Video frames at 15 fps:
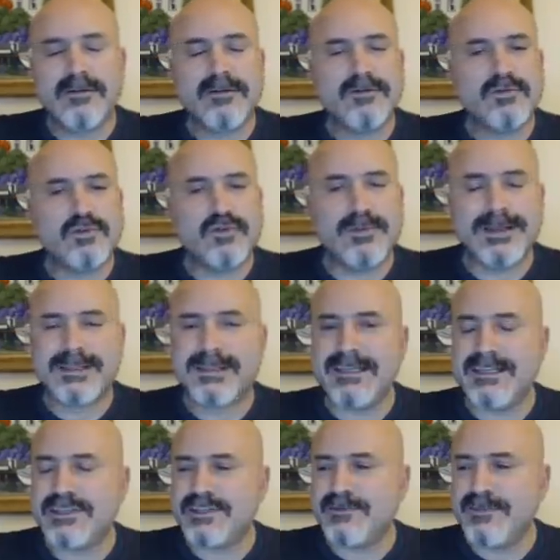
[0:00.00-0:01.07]
hükümet
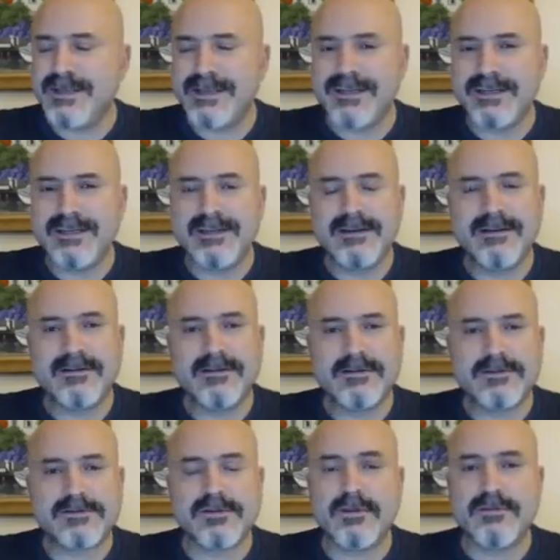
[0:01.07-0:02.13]
değişimlerinin
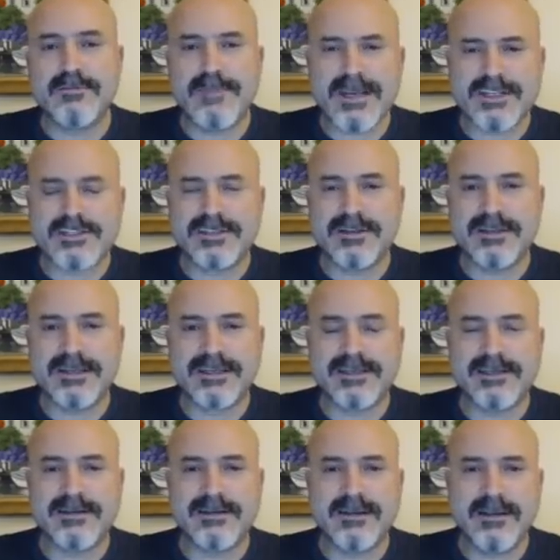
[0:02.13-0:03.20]
son 5
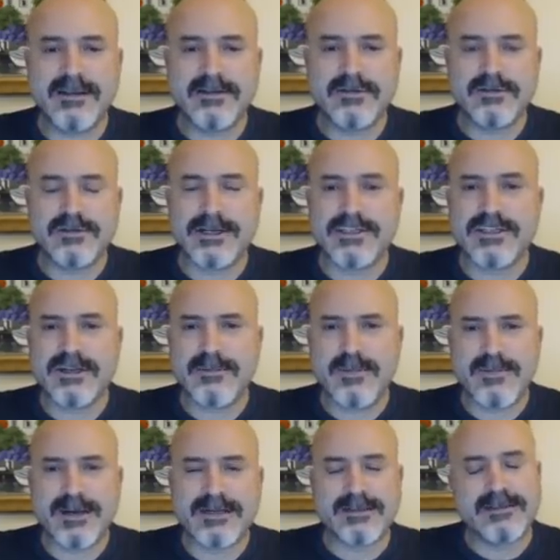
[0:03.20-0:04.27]
yıldaki sürecine bir
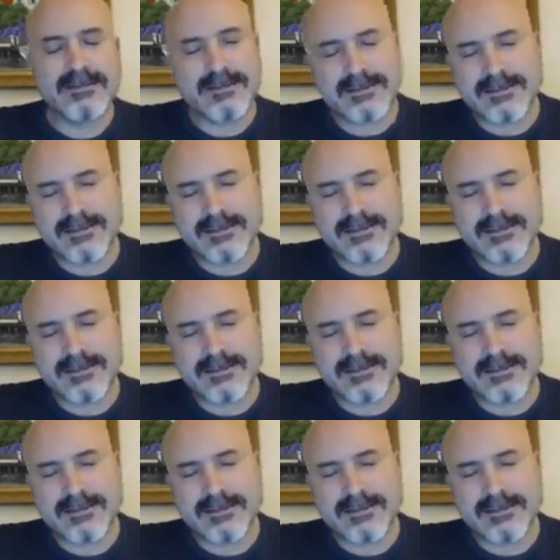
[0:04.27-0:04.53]
bakın.